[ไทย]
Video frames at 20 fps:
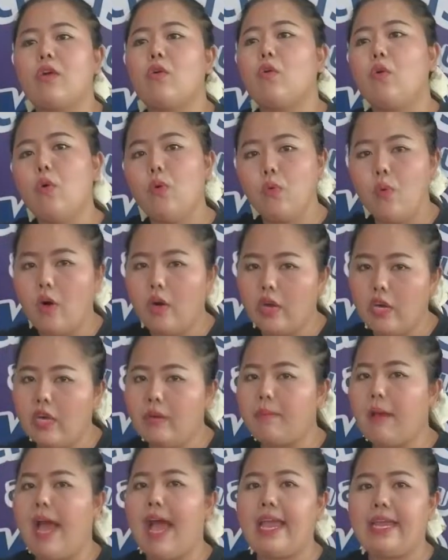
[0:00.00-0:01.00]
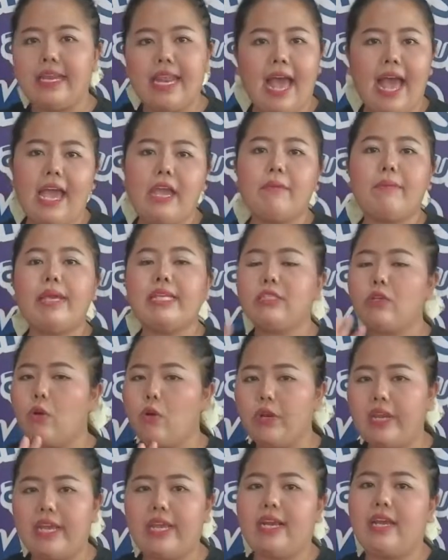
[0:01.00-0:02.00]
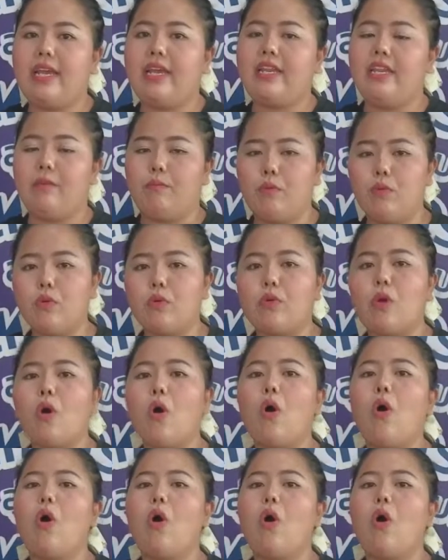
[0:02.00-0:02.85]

กู้วงเงินภายในไม่โชว์ในเครดิตบูโร